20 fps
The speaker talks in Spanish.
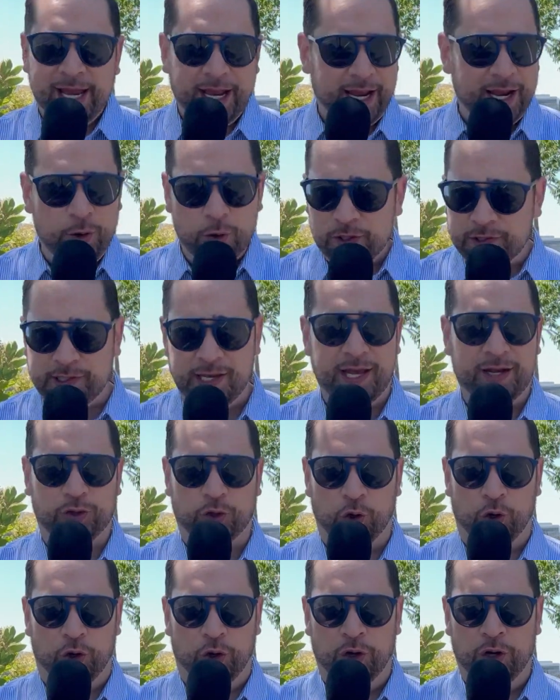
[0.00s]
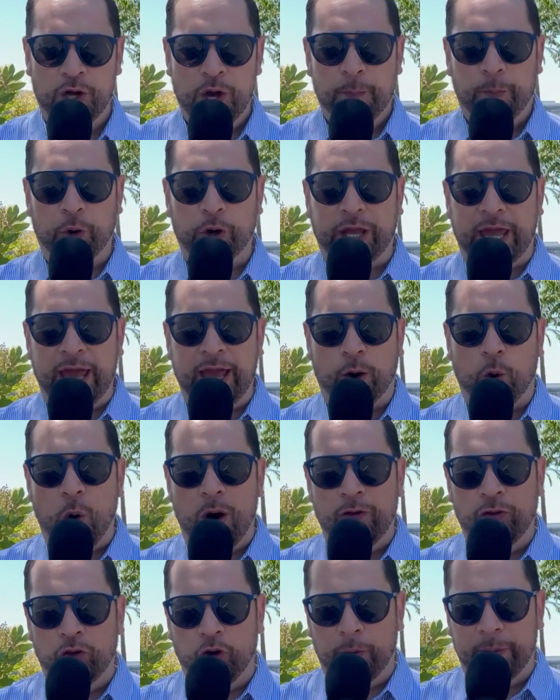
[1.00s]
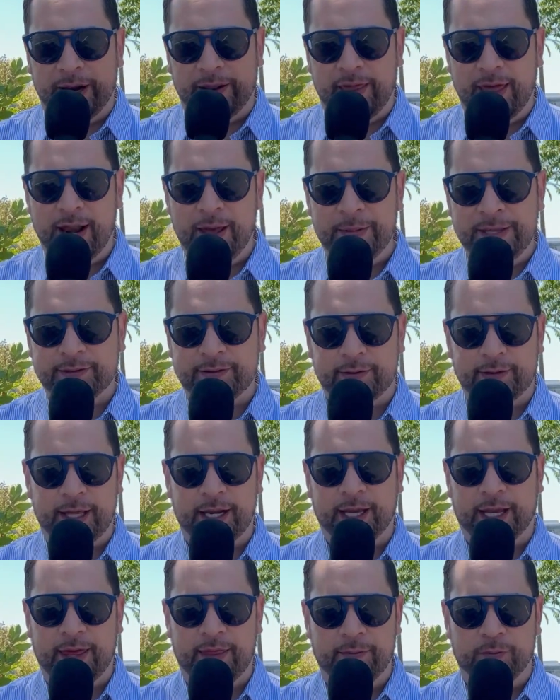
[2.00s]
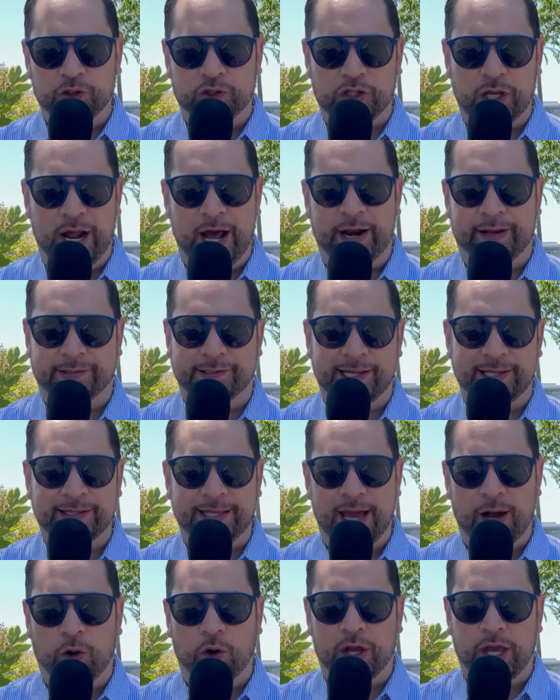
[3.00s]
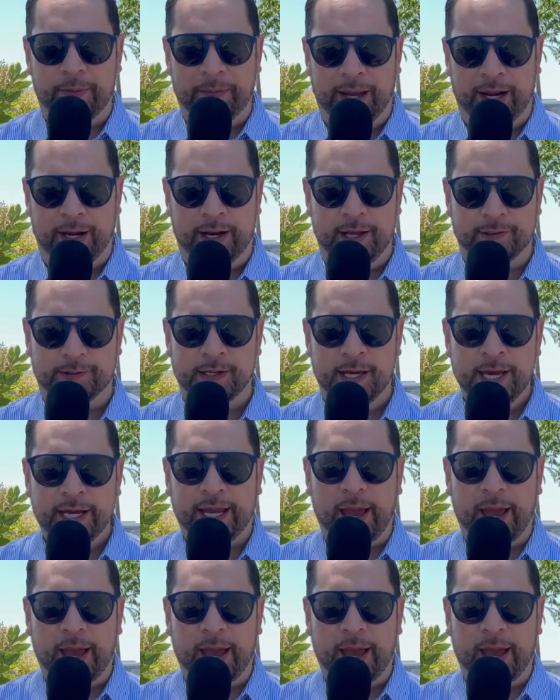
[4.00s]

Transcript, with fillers: y no es cierto, porque cuando verdaderamente tiene que demostrar Santiago Jiménez